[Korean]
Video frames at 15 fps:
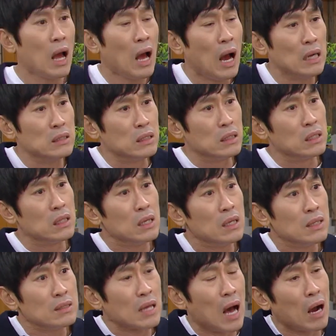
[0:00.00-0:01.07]
아니,
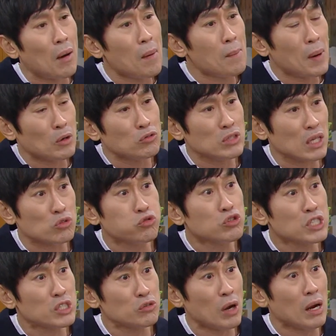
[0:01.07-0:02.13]
사과만 받고 그냥
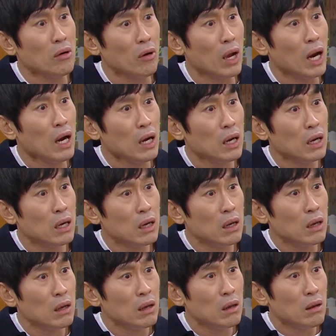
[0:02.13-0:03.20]
퉁치기로 한 거야?
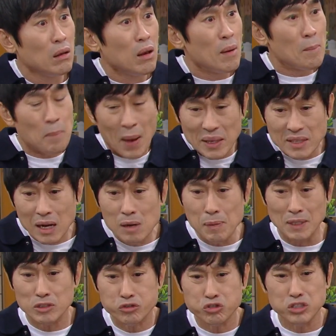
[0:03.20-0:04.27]
배상을
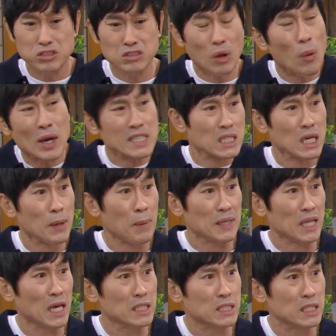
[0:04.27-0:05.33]
받을 수 있을 때 확실하게
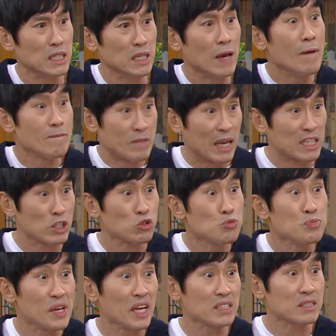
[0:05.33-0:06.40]
받아야지. 내가 다
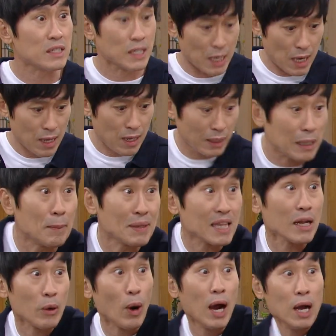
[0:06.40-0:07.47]
준비해놨으니까 나만
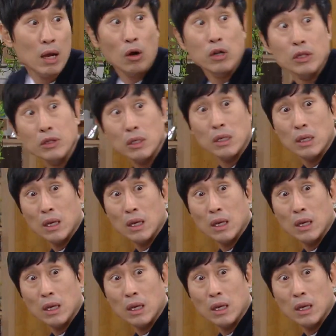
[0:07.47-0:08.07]
따라와. 얼른. 아,